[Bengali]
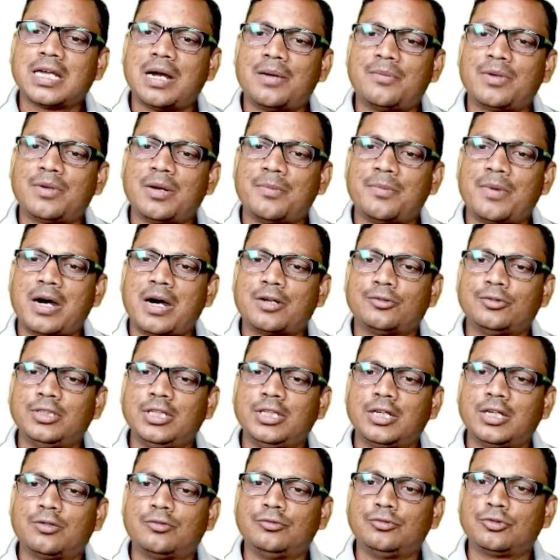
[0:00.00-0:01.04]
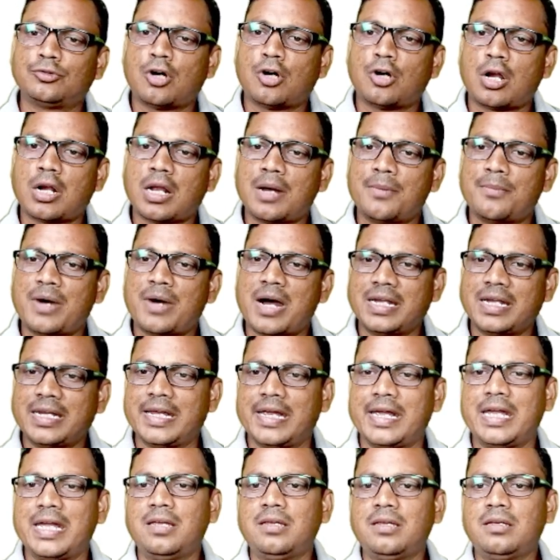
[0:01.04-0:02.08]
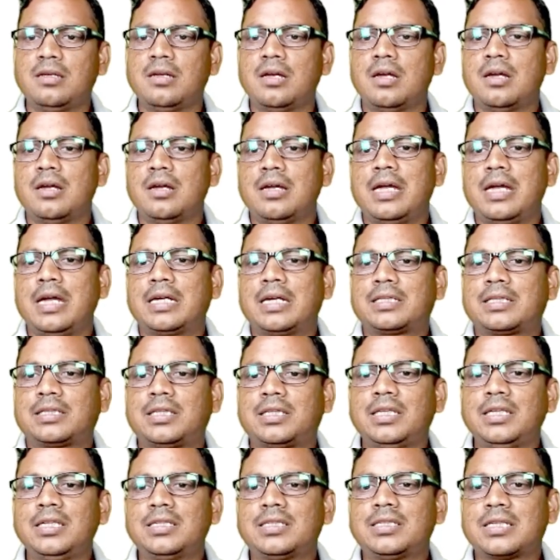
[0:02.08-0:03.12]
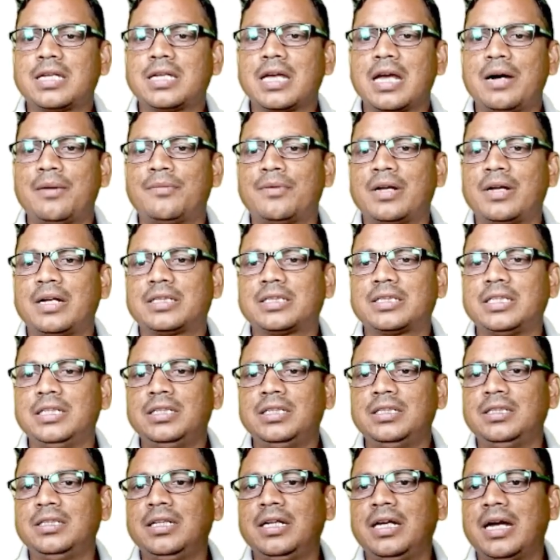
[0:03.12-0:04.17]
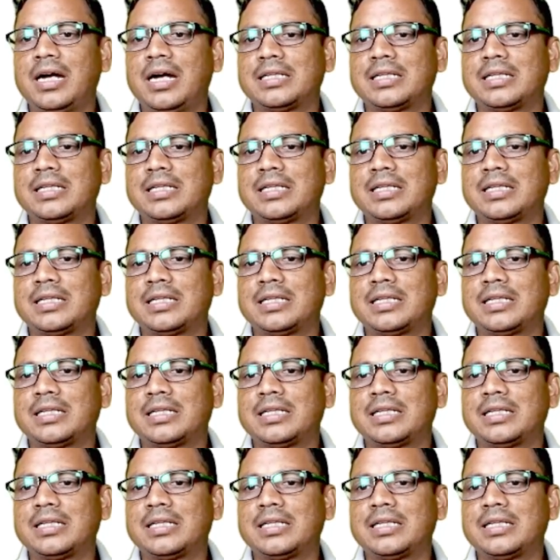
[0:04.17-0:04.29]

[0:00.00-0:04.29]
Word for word: আমরা বারো দিয়ে গুণ করা মানেই একত্রিশকে আমরা তিন দিয়ে